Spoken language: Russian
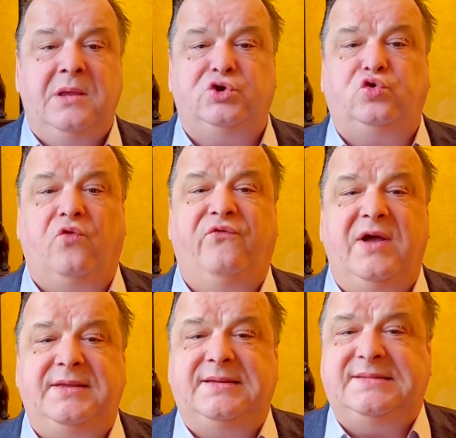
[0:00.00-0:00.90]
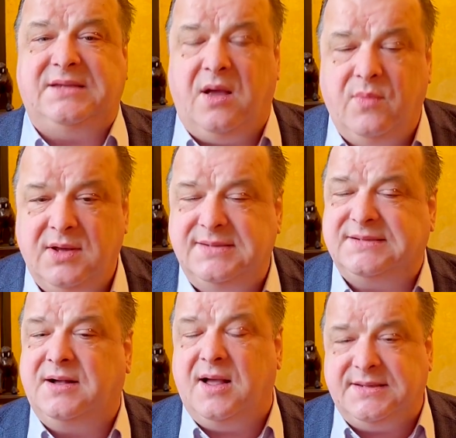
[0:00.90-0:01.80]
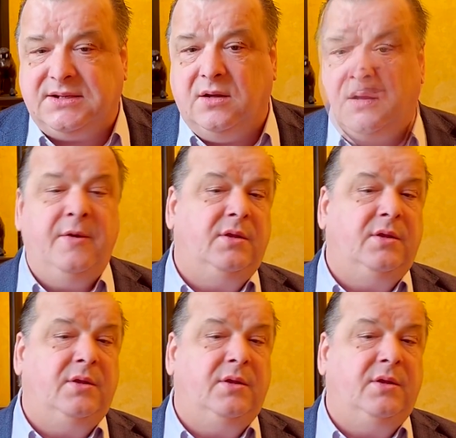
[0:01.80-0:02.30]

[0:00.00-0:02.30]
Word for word: что в этих самых сказках